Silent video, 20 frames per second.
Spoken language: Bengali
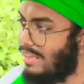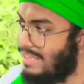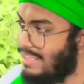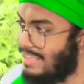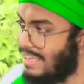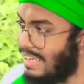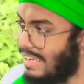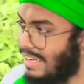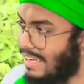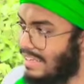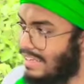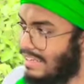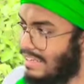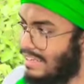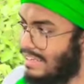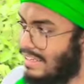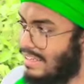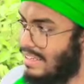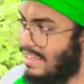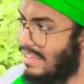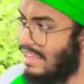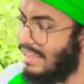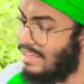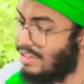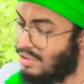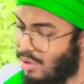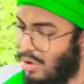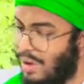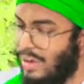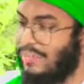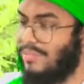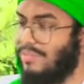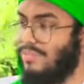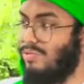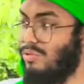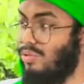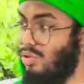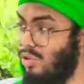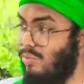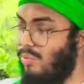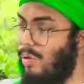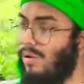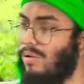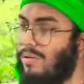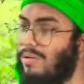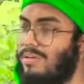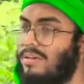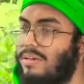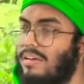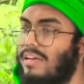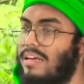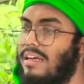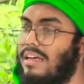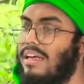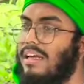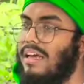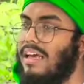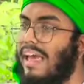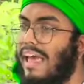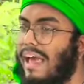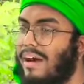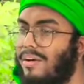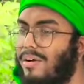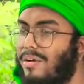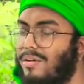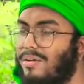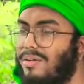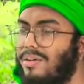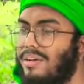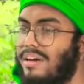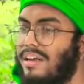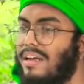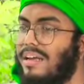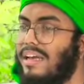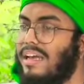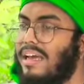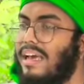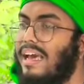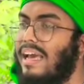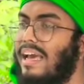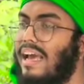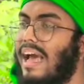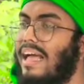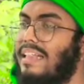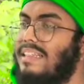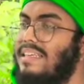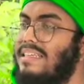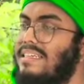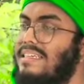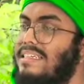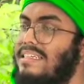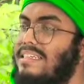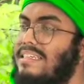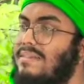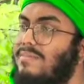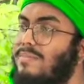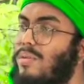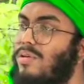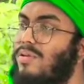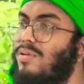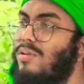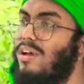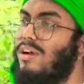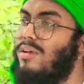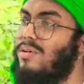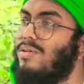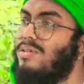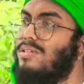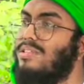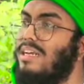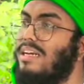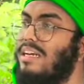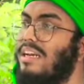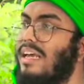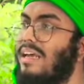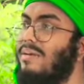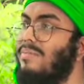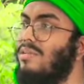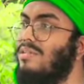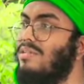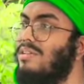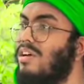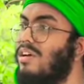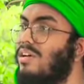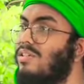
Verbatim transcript: হাদিস কি জয়ীফ দুর্বল দুর্বল এখন এই হাদিস বর্ণনা করছেন এর মধ্যে